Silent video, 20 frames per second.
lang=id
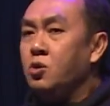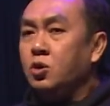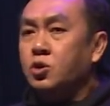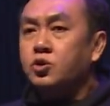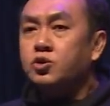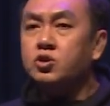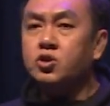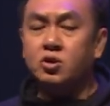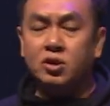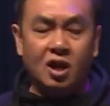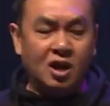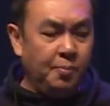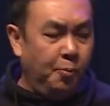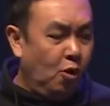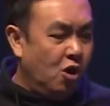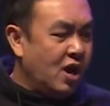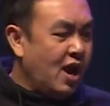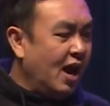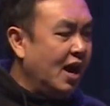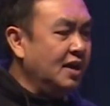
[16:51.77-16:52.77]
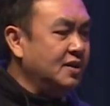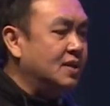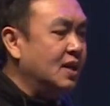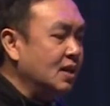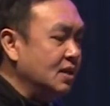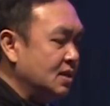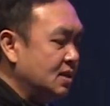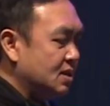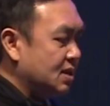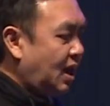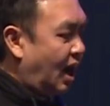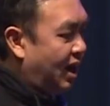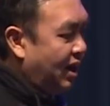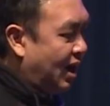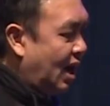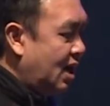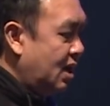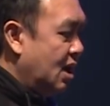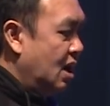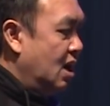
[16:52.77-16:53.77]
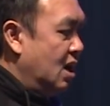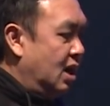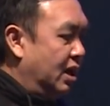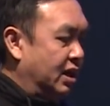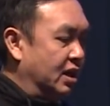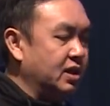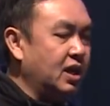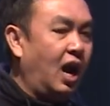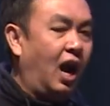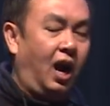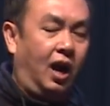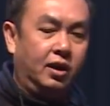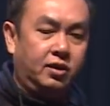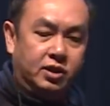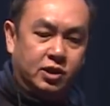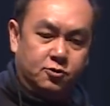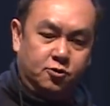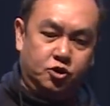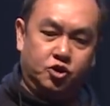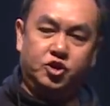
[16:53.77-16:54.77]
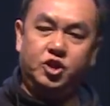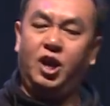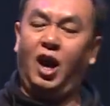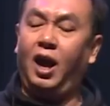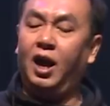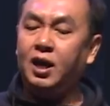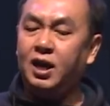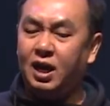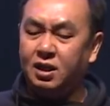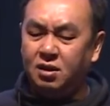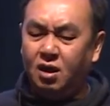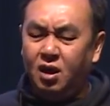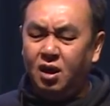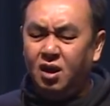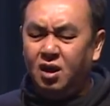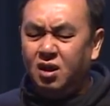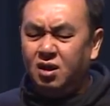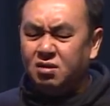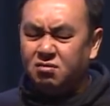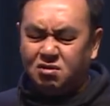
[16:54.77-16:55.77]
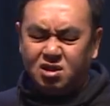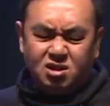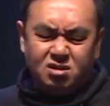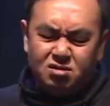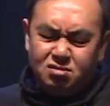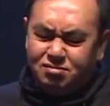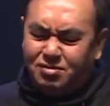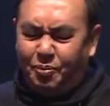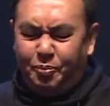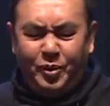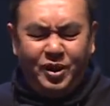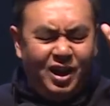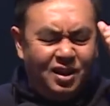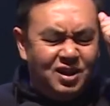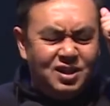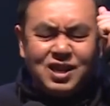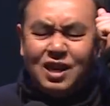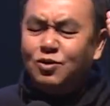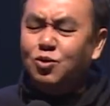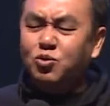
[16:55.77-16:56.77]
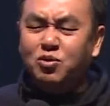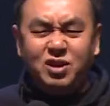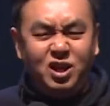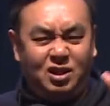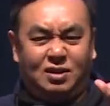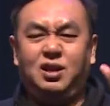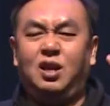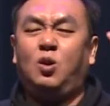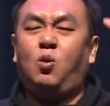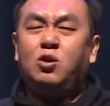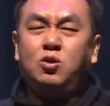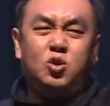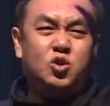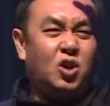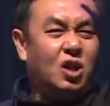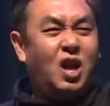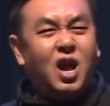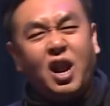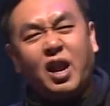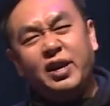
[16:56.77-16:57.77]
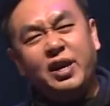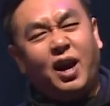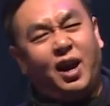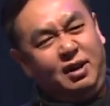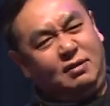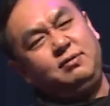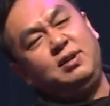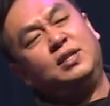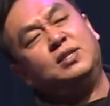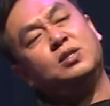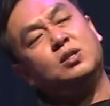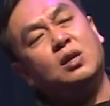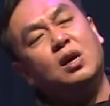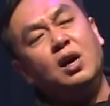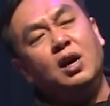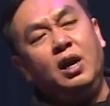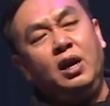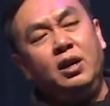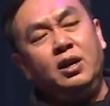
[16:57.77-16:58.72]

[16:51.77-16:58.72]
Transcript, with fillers: Saudara boleh aja sekarang rendah hati terus diangkat. Tapi nanti satu titik waktu saudara di atas.